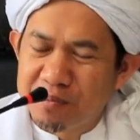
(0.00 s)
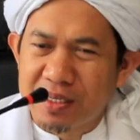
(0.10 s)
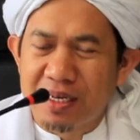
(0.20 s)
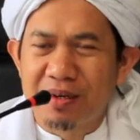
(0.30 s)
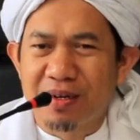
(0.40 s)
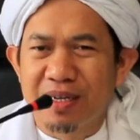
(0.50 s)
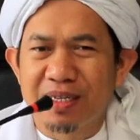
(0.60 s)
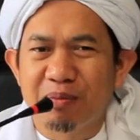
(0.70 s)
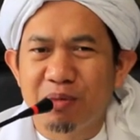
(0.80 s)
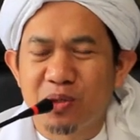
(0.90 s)
Jadi
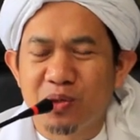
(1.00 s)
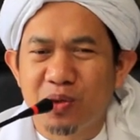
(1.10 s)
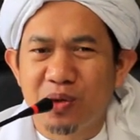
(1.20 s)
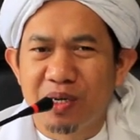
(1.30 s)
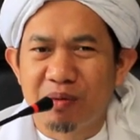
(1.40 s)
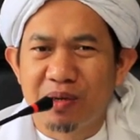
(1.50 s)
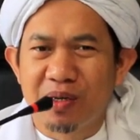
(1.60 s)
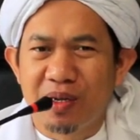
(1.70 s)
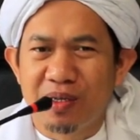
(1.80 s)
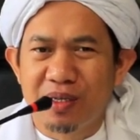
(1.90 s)
orang yang bersyukur
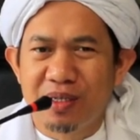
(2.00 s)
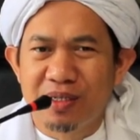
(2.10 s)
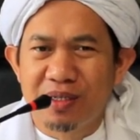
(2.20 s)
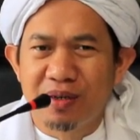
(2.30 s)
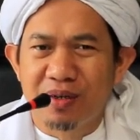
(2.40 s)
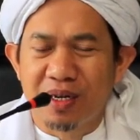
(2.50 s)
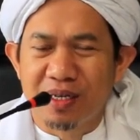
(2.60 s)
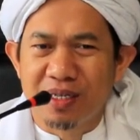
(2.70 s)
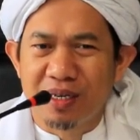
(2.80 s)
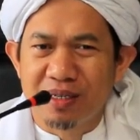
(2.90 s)
kepada Allah,
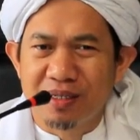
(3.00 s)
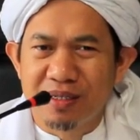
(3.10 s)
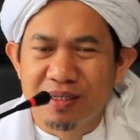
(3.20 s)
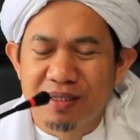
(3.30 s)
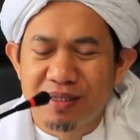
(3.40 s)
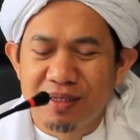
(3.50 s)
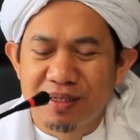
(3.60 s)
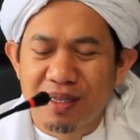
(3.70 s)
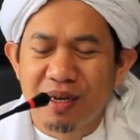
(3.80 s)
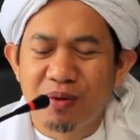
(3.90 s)
orang yang
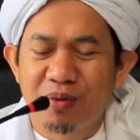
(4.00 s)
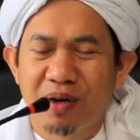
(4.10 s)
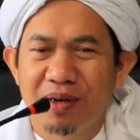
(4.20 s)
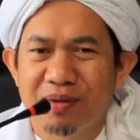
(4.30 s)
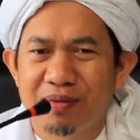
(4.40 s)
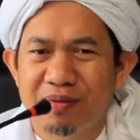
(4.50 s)
takwa.